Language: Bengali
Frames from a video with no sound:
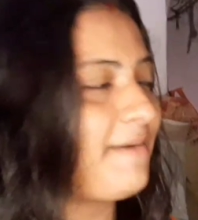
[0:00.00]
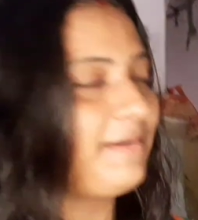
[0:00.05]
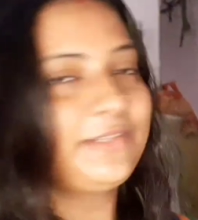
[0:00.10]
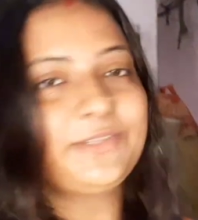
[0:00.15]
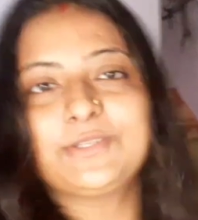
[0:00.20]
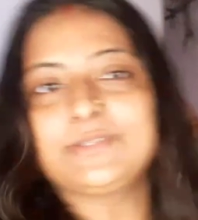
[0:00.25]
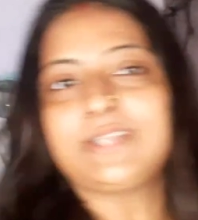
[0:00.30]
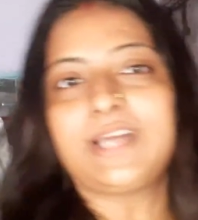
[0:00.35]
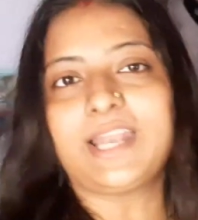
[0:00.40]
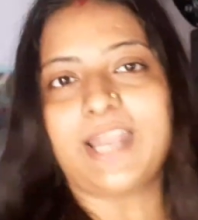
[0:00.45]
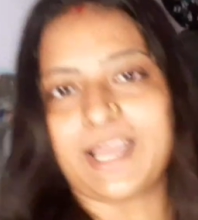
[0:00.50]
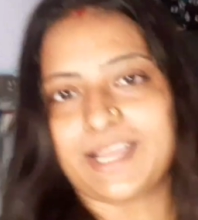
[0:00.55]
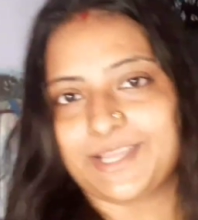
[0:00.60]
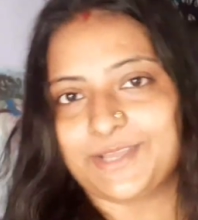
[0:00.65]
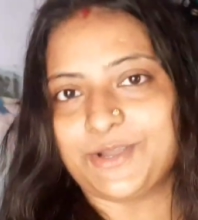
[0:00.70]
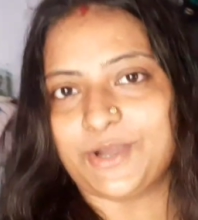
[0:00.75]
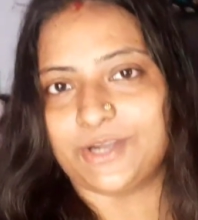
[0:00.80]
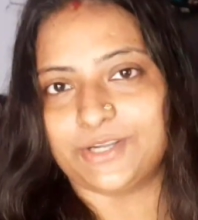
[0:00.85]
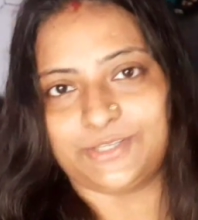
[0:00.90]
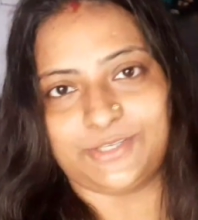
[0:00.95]
তো তার আগে
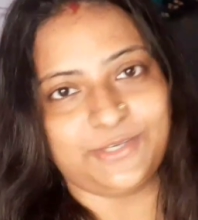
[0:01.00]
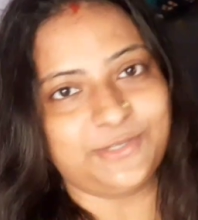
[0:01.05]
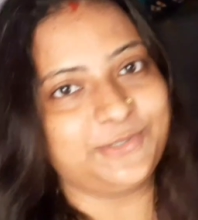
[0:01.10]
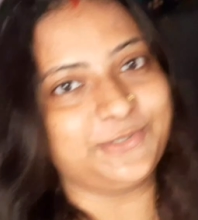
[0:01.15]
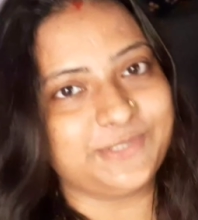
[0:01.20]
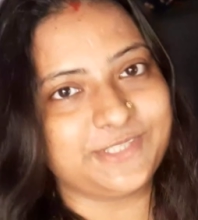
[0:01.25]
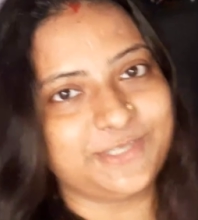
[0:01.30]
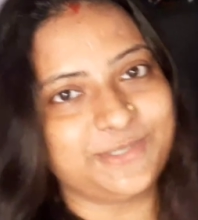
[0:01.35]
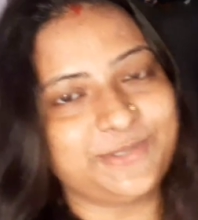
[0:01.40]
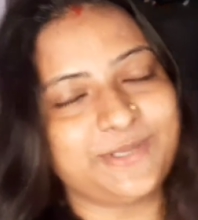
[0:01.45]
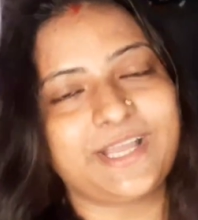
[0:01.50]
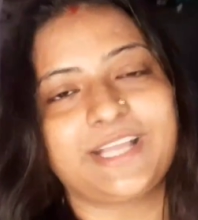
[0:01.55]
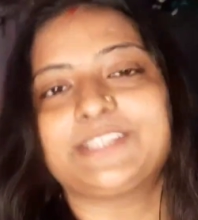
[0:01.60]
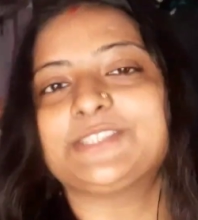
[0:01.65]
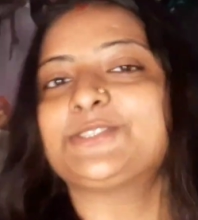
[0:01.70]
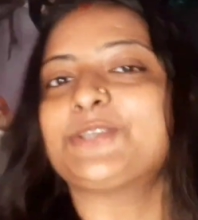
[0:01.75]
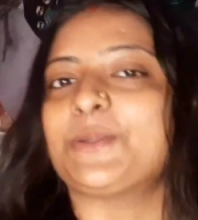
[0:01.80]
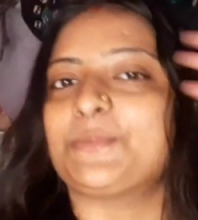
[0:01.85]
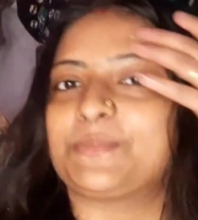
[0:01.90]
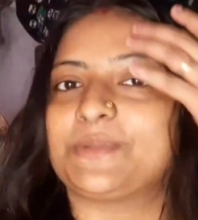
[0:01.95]
ঘরটার গোছানো হয়ে
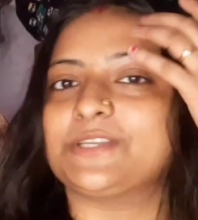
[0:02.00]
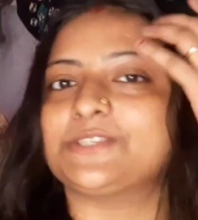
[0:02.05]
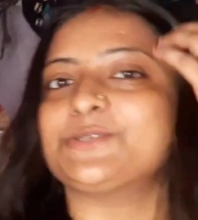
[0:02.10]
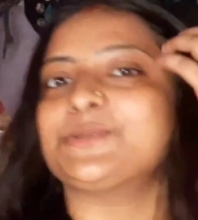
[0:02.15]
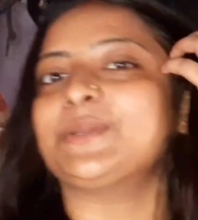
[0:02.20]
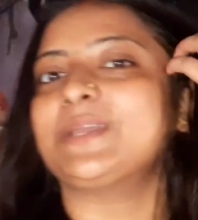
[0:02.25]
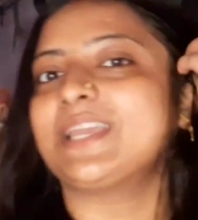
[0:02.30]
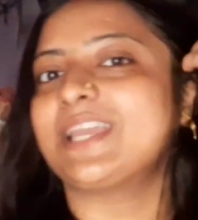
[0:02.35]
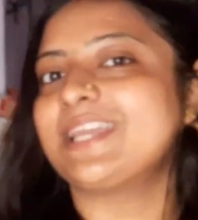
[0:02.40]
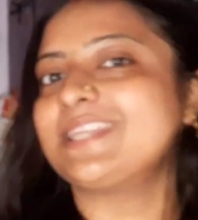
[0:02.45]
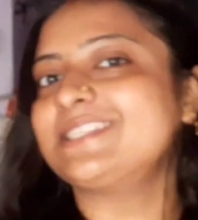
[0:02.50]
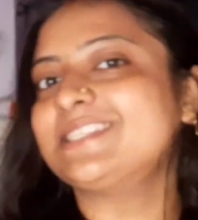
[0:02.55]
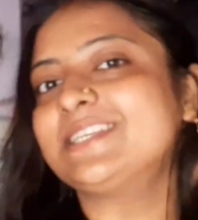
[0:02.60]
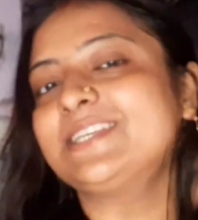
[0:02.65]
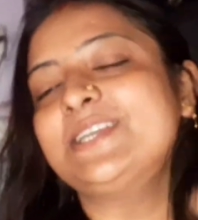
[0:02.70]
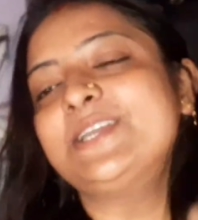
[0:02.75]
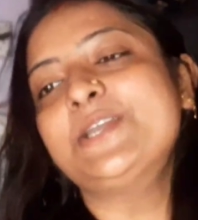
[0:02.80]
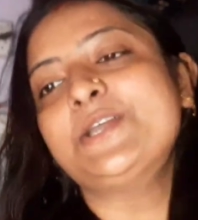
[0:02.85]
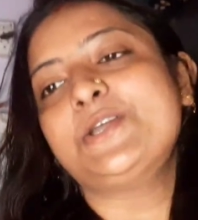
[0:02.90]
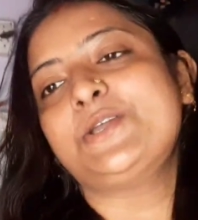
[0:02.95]
গেছে সব কিছু হয়ে গেছে
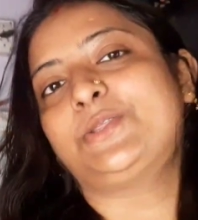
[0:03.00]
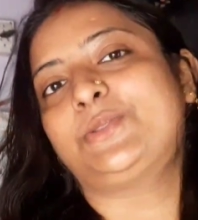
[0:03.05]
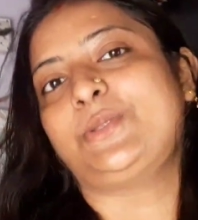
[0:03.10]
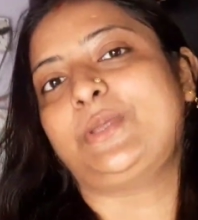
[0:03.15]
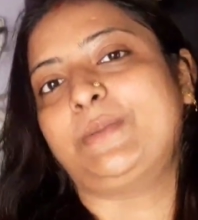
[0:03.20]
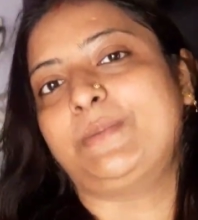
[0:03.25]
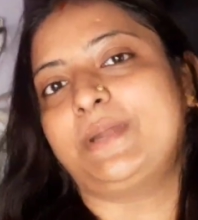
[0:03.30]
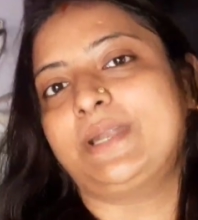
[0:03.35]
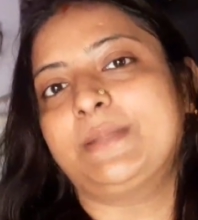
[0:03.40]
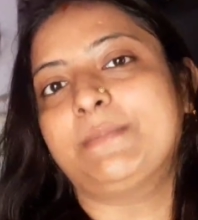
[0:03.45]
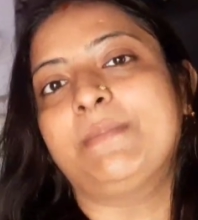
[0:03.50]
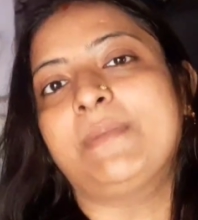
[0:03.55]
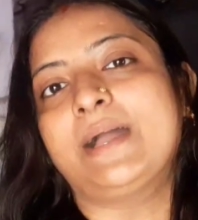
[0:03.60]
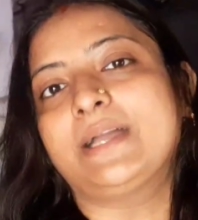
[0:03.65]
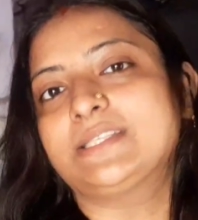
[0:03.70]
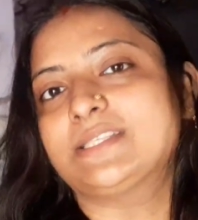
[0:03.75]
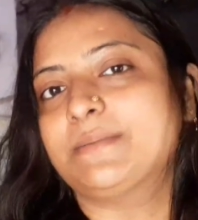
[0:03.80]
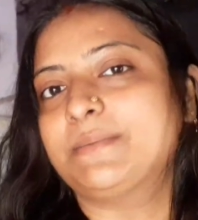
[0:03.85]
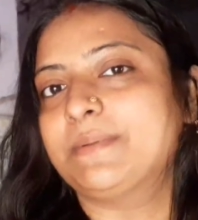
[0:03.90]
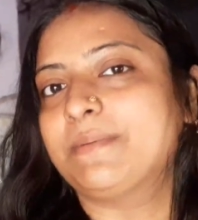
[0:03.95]
তো এবারে মা
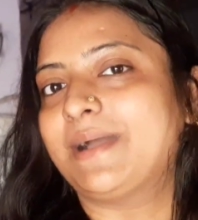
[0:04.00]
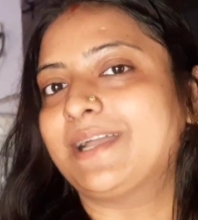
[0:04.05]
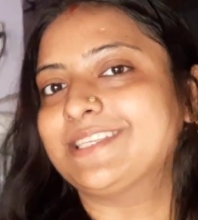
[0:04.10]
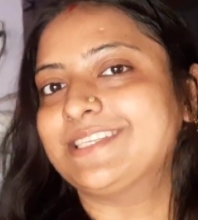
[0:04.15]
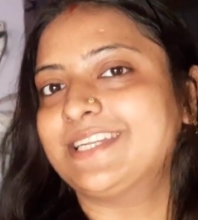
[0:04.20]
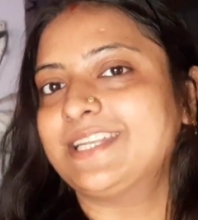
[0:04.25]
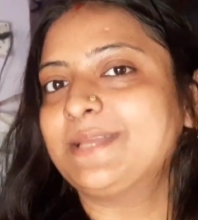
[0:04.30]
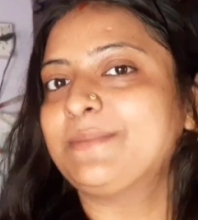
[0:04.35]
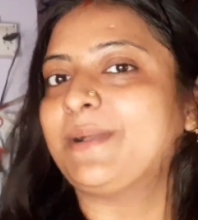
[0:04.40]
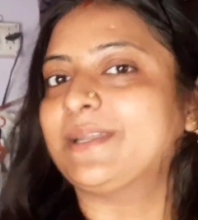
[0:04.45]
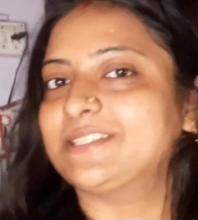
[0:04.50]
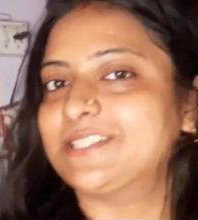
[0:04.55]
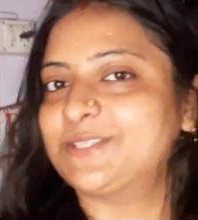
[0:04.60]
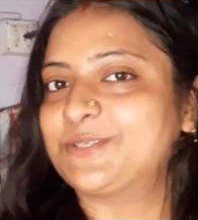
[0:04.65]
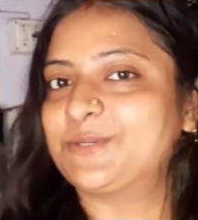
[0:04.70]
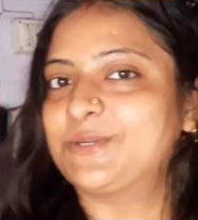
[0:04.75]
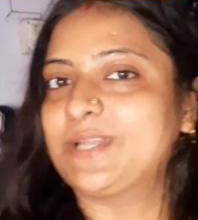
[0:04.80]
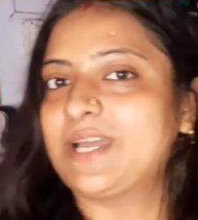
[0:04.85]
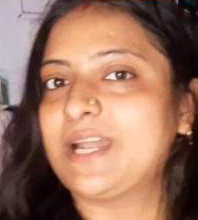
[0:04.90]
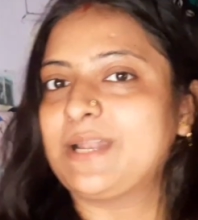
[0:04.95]
যাবে বাজারে বাজার
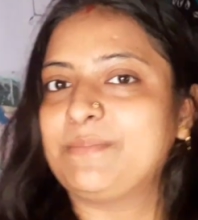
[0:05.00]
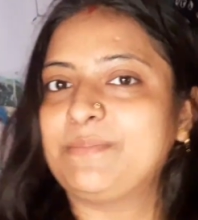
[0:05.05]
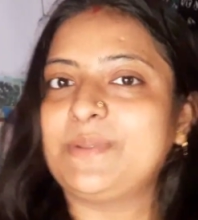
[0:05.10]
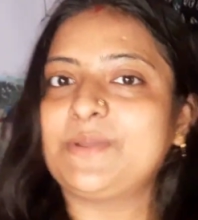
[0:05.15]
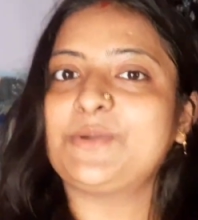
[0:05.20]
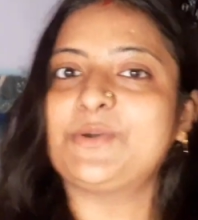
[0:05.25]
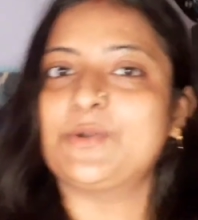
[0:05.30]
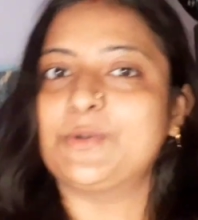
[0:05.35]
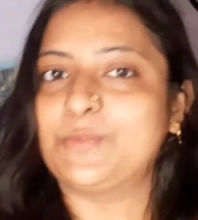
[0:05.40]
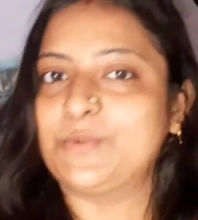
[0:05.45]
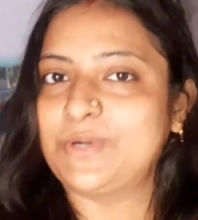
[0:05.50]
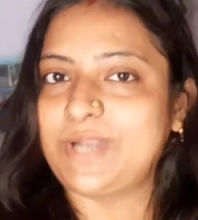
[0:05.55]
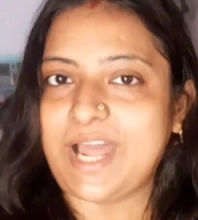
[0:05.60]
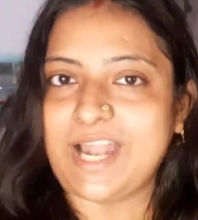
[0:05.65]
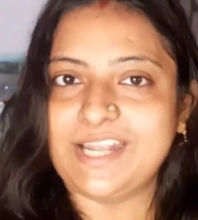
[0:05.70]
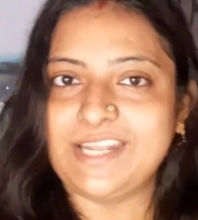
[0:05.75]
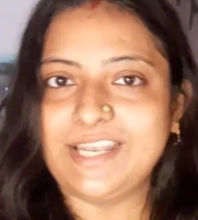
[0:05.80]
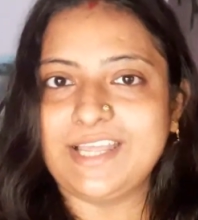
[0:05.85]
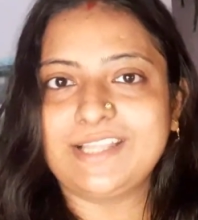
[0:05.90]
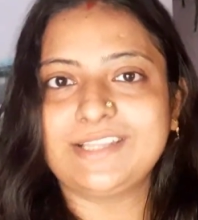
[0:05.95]
করে আনবে করবো
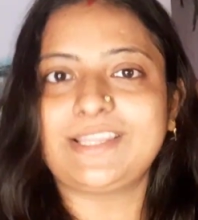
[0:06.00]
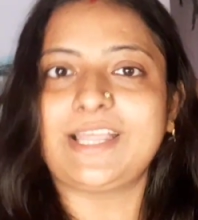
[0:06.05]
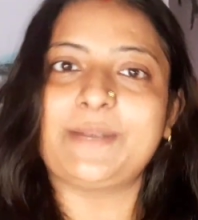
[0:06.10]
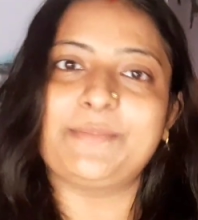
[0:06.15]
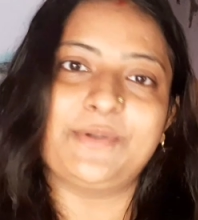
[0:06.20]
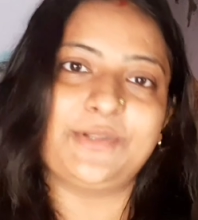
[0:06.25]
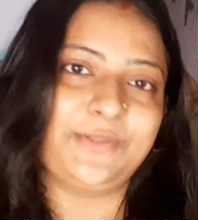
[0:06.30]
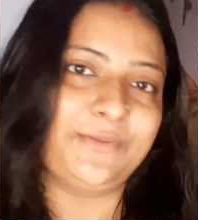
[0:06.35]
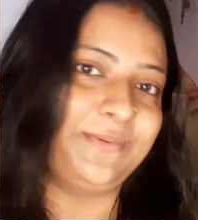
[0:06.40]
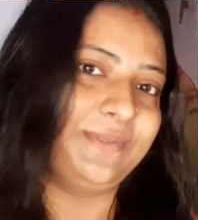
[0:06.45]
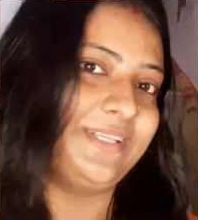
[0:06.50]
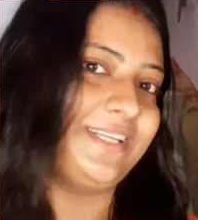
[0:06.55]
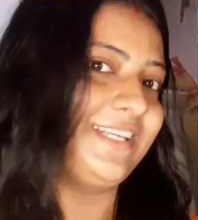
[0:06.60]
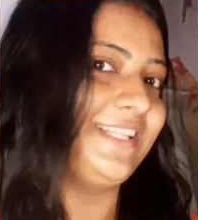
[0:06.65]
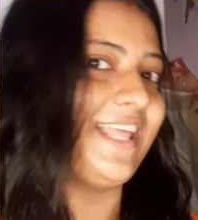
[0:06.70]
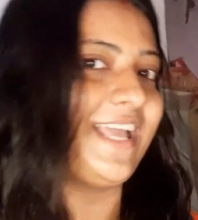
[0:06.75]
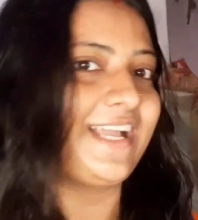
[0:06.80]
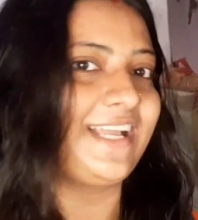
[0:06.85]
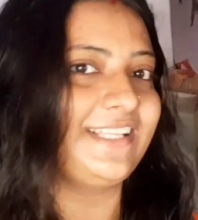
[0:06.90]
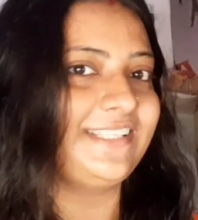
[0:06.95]
রান্না তারপর
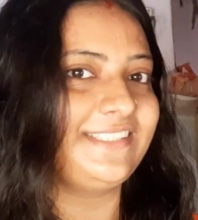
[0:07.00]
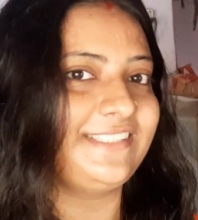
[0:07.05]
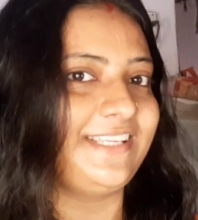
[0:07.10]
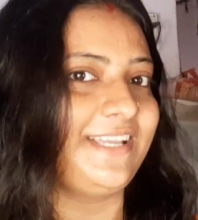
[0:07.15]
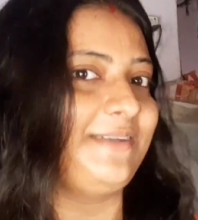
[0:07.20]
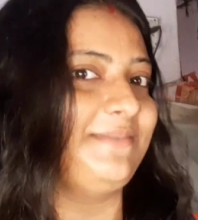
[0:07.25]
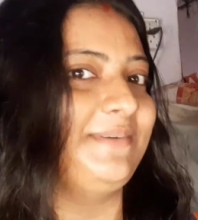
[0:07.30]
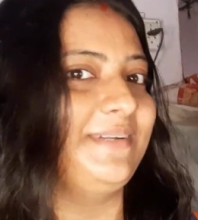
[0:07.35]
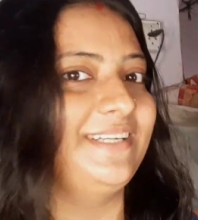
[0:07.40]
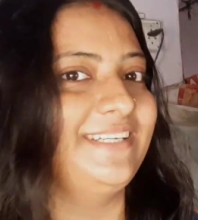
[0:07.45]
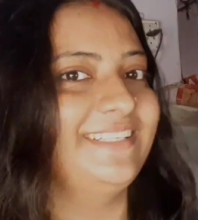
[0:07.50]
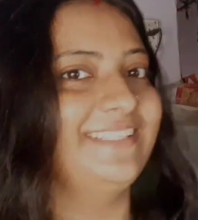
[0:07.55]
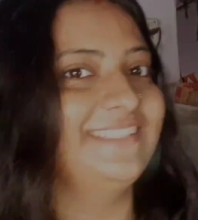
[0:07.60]
তোমাদেরকে দেখাচ্ছি আবার